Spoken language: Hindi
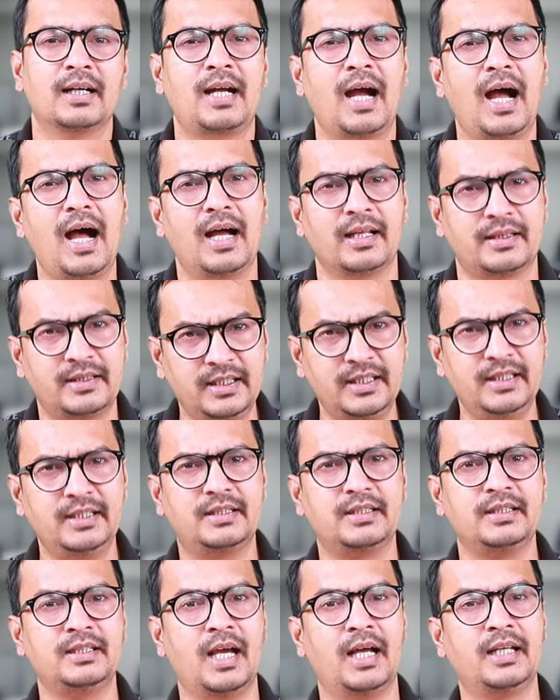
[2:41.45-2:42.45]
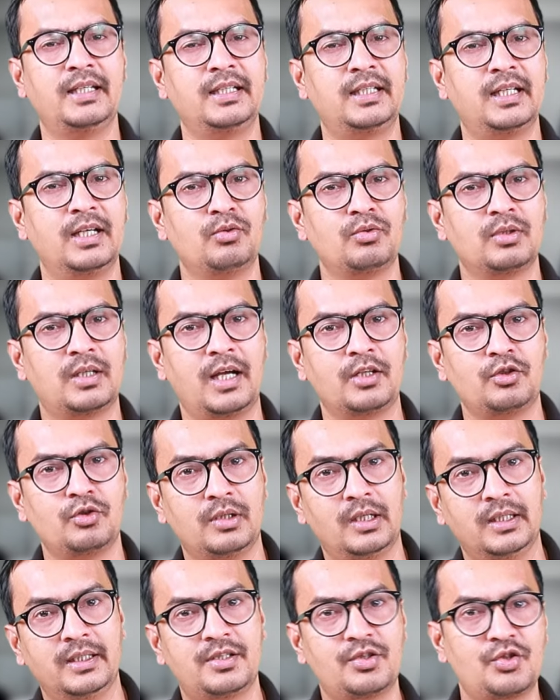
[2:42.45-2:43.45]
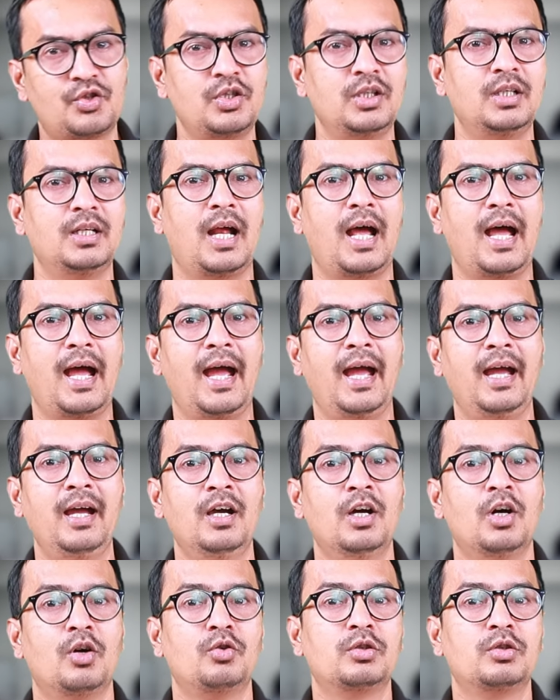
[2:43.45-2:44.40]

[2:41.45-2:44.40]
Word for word: का अतीत यानी कि उनका जो हिस्ट्री रहा है